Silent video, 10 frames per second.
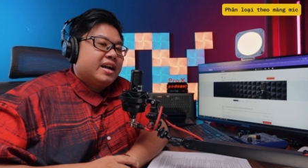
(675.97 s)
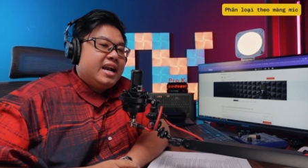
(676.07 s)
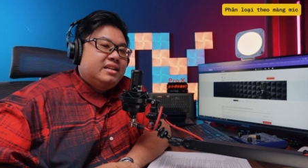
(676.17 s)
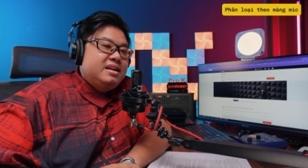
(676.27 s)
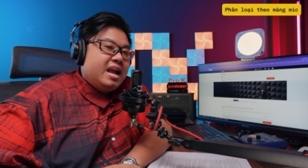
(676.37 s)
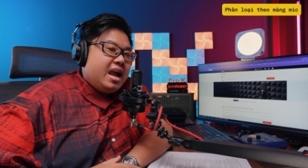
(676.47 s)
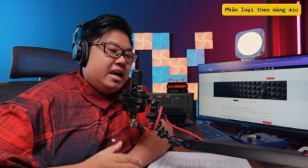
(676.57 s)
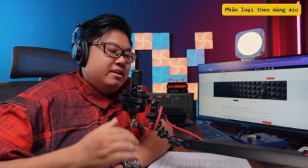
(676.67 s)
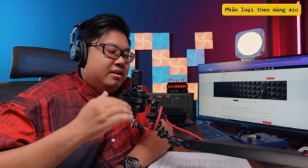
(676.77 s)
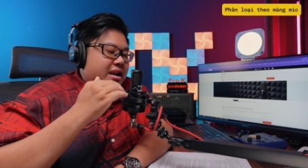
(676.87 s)
và cái thứ
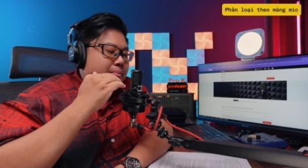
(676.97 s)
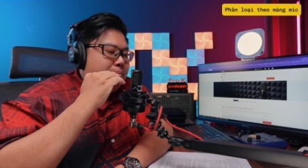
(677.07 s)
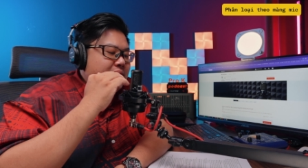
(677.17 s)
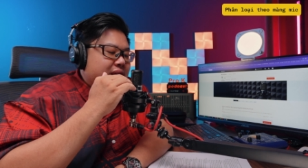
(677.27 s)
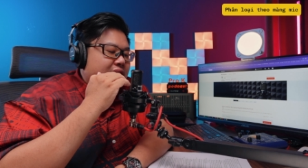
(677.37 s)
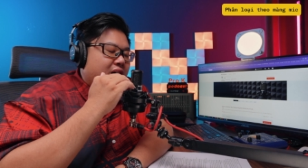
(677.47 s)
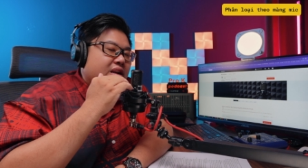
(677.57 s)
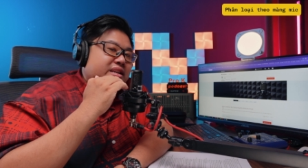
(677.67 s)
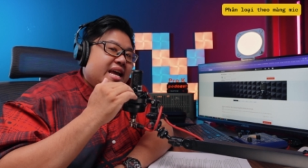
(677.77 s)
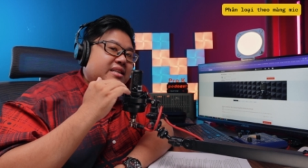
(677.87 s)
hai nữa là mic
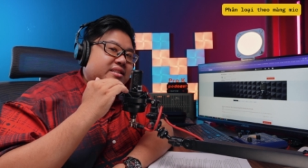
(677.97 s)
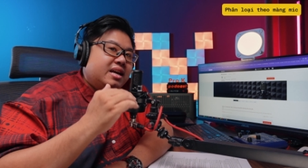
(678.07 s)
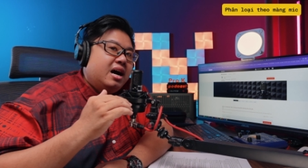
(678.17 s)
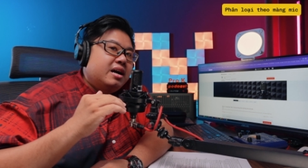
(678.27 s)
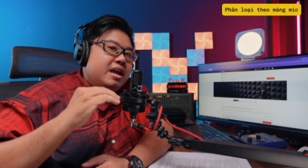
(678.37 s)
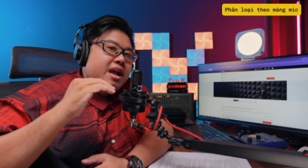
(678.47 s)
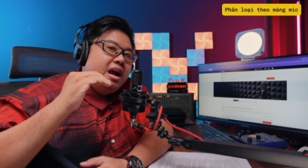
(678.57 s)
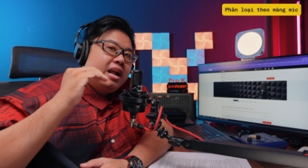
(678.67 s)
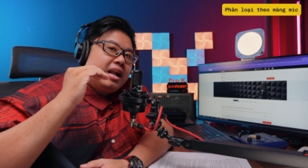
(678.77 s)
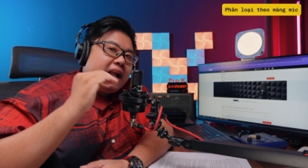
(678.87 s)
condenser
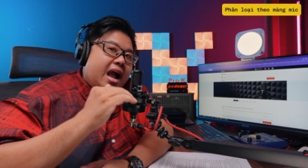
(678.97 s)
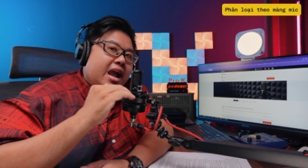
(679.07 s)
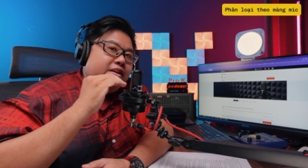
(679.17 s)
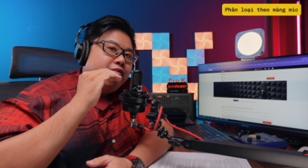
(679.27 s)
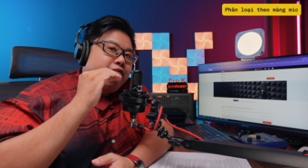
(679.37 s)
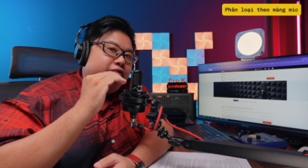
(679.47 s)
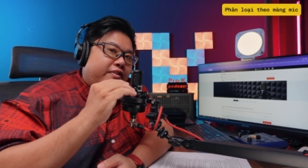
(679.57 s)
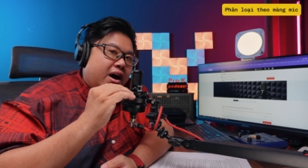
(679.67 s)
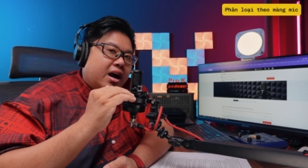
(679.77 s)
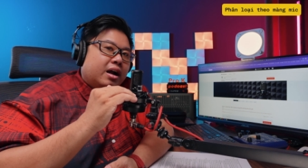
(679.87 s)
cái
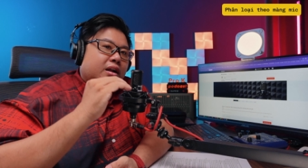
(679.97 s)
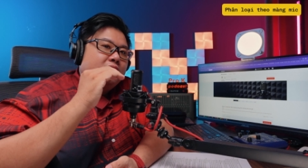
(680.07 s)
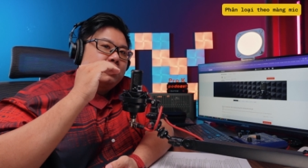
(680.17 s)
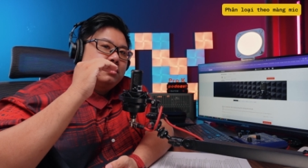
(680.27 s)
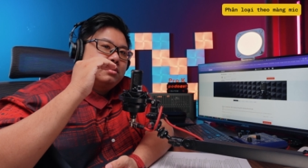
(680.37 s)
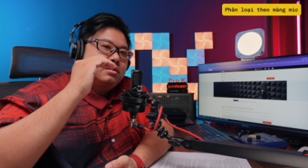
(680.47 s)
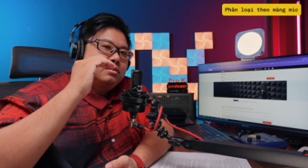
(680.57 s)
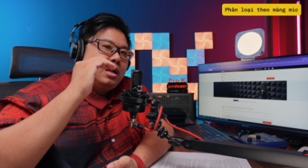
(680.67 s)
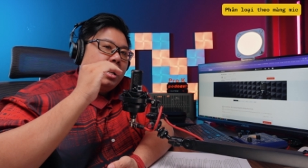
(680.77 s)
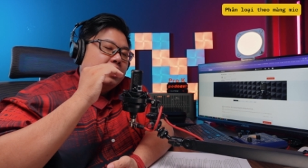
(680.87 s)
phần
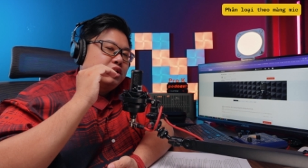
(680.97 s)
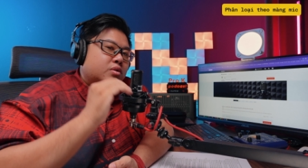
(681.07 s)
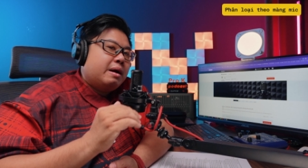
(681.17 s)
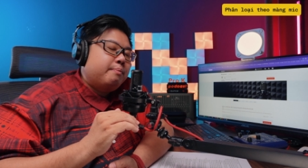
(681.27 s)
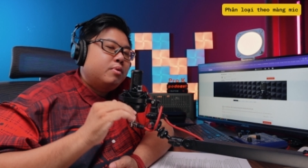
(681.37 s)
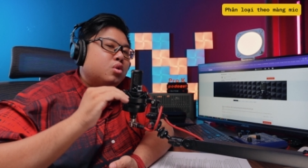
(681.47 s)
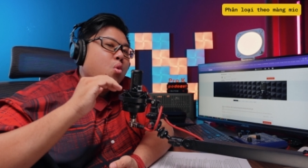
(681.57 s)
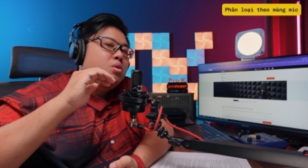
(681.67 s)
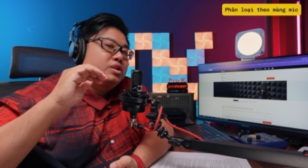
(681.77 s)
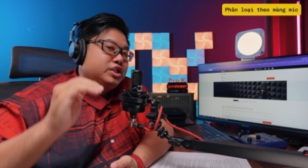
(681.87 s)
tần số thấp nó
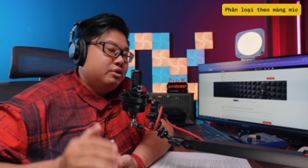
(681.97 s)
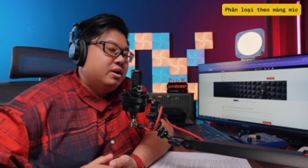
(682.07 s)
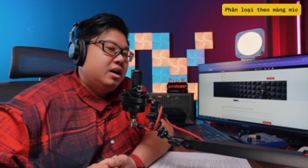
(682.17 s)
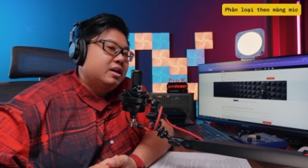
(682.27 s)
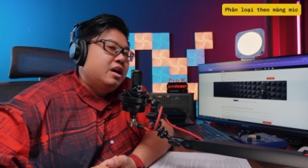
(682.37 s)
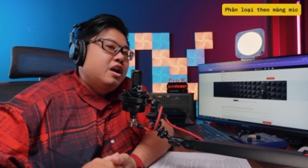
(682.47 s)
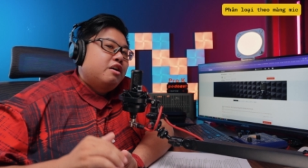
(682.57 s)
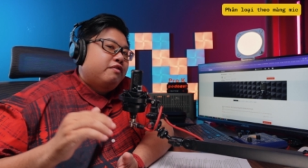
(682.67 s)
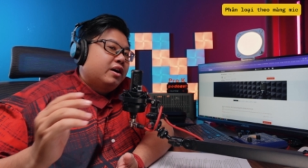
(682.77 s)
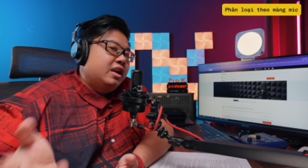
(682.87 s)
thu được nhiều hơn
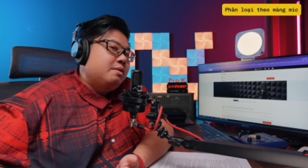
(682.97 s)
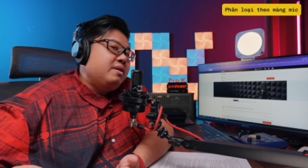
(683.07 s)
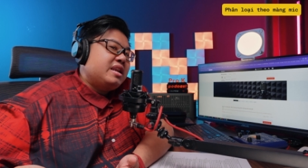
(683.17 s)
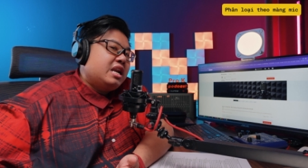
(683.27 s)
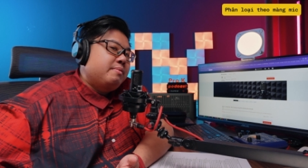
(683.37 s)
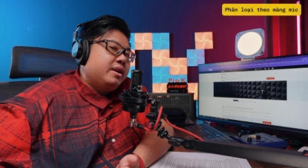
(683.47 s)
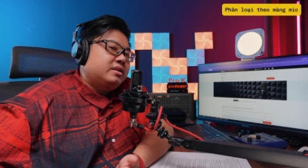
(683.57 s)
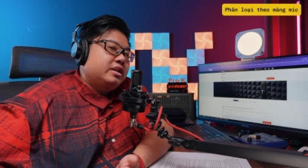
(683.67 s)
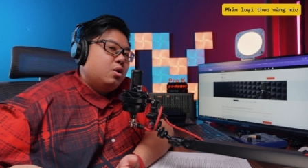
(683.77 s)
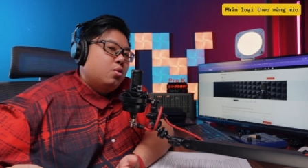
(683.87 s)
phần lớn mic
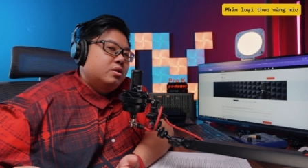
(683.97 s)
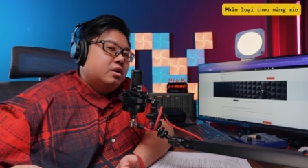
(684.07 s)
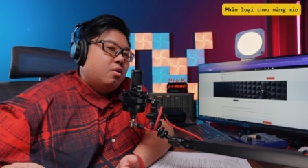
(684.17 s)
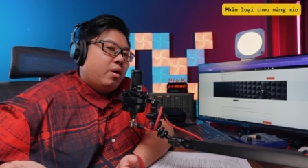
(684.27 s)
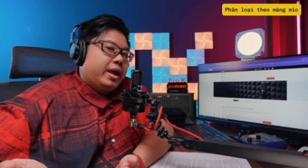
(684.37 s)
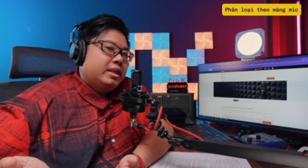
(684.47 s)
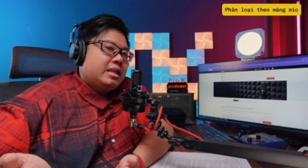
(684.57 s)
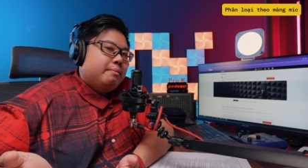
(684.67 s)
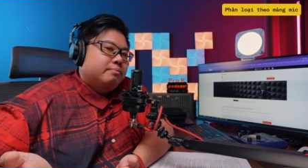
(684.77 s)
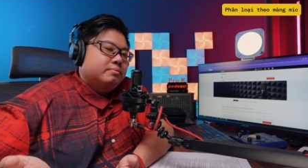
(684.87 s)
dynamic nó sẽ thu được
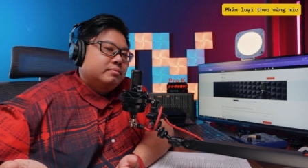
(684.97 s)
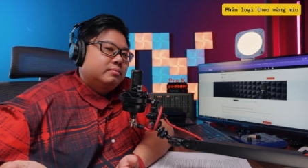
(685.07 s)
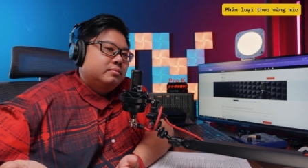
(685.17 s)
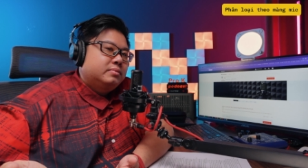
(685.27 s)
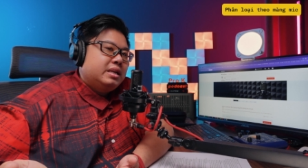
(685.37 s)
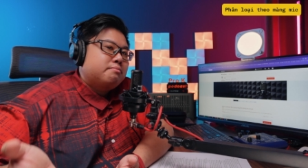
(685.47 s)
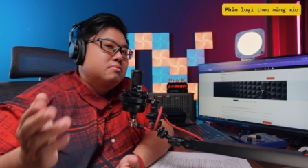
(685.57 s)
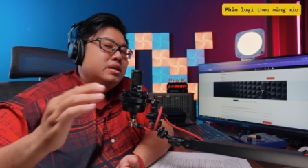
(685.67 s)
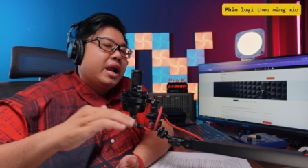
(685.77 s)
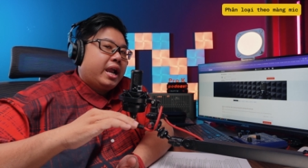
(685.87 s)
khoảng tầm
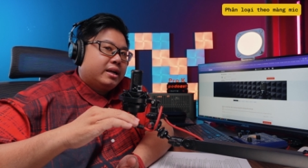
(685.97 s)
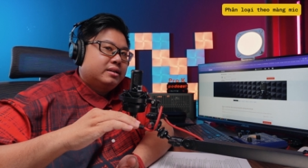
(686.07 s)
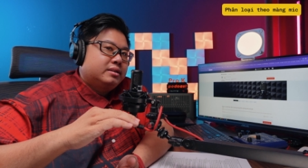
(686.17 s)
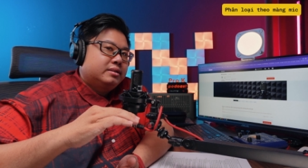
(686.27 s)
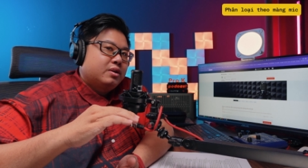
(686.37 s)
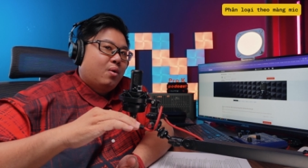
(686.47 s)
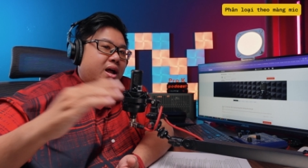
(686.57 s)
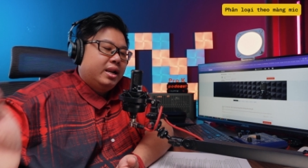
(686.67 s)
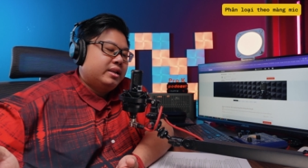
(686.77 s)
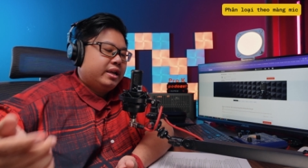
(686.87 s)
50 hạt
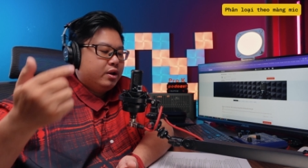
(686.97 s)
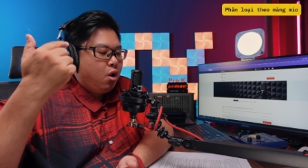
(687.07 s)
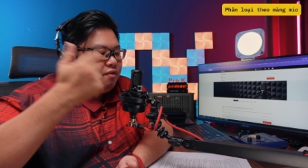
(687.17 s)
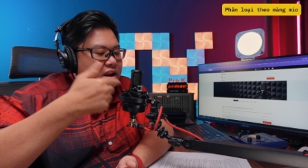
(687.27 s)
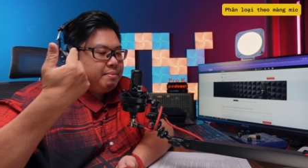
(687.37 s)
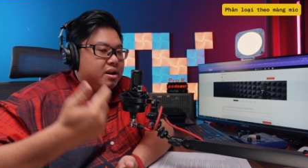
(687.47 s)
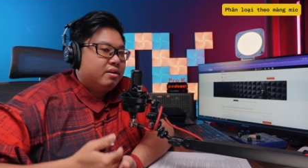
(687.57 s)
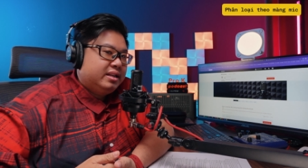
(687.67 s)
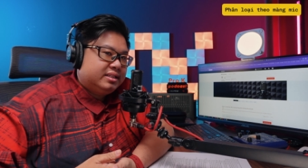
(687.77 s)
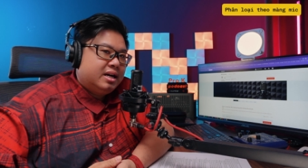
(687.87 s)
đổ lên thì đối với lại
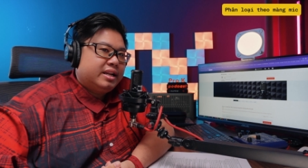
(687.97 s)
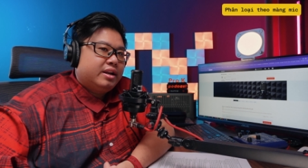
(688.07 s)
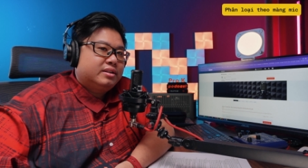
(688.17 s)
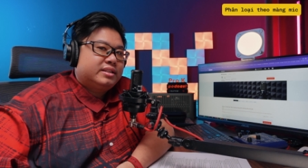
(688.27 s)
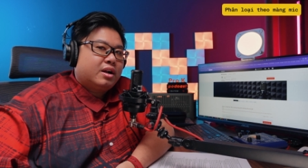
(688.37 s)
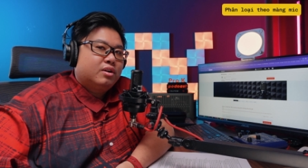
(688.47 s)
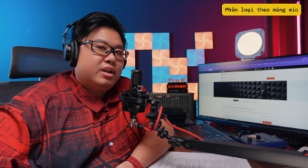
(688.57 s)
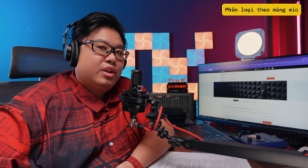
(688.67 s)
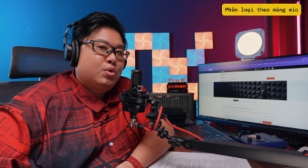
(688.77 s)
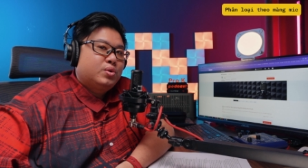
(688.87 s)
mic condenser thì nó sẽ
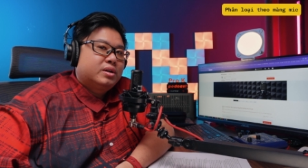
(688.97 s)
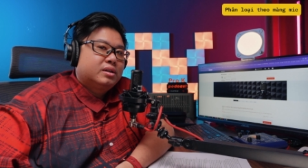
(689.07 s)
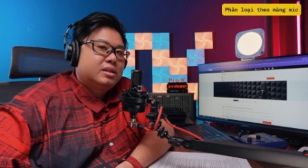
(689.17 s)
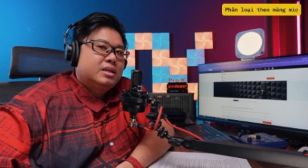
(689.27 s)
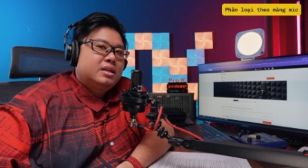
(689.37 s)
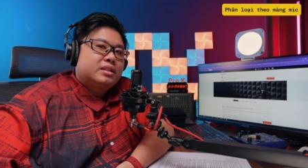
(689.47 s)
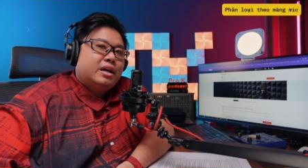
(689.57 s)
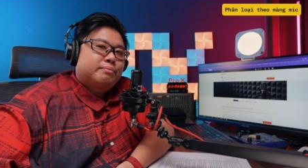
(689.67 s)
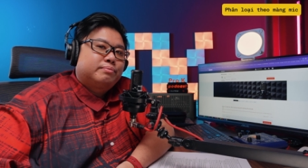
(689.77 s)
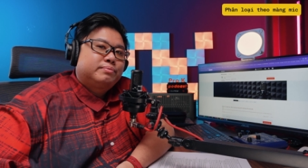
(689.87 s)
có thể thu được
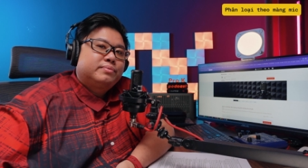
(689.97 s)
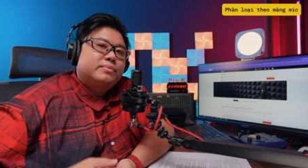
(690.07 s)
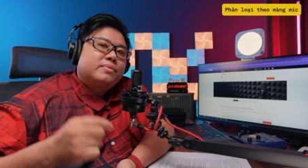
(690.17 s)
tầm